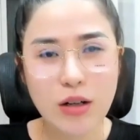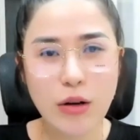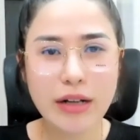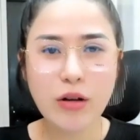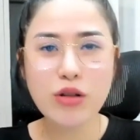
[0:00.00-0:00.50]
lúc
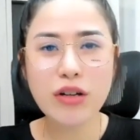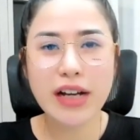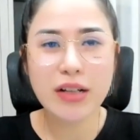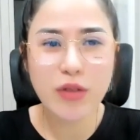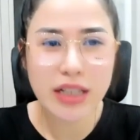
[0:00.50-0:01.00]
em nói chuyện với
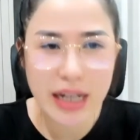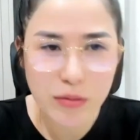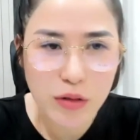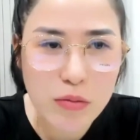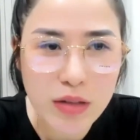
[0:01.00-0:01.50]
anh Vinh, em
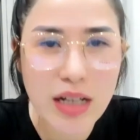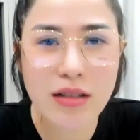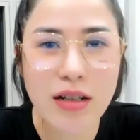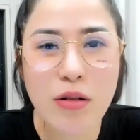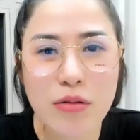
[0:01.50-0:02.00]
cũng không tin
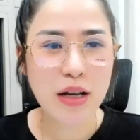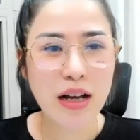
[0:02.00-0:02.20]
được đâu.